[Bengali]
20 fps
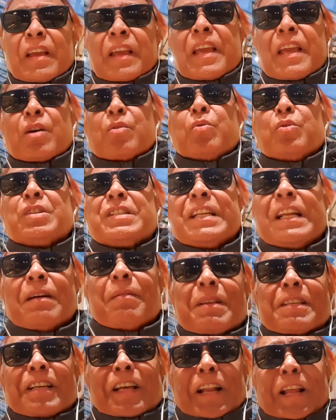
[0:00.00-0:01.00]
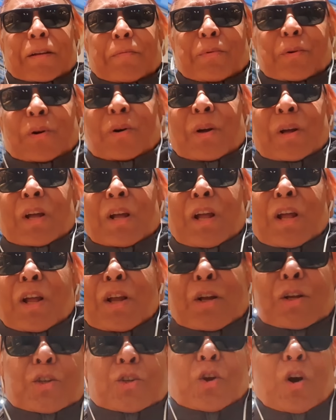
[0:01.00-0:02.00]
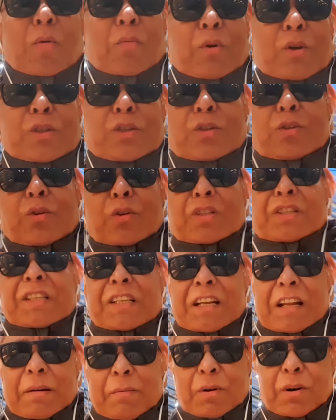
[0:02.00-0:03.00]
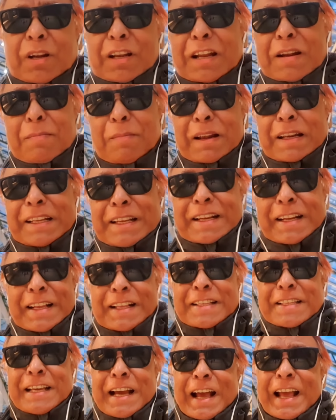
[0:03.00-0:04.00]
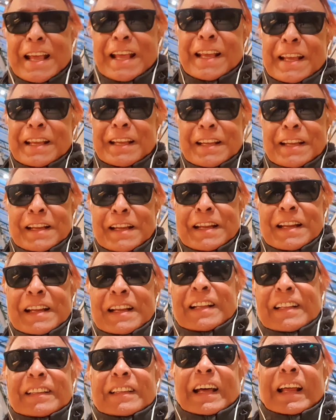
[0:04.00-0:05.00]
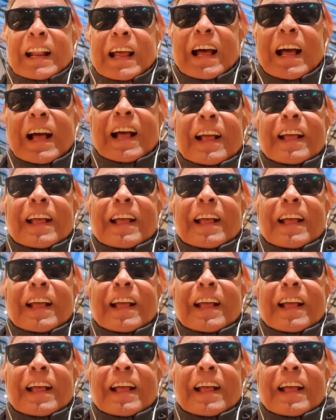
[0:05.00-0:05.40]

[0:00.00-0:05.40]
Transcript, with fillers: কে কোন সিনেমা চালাইব সমস্ত সিনেমা হলের মালিকরা চায় তারা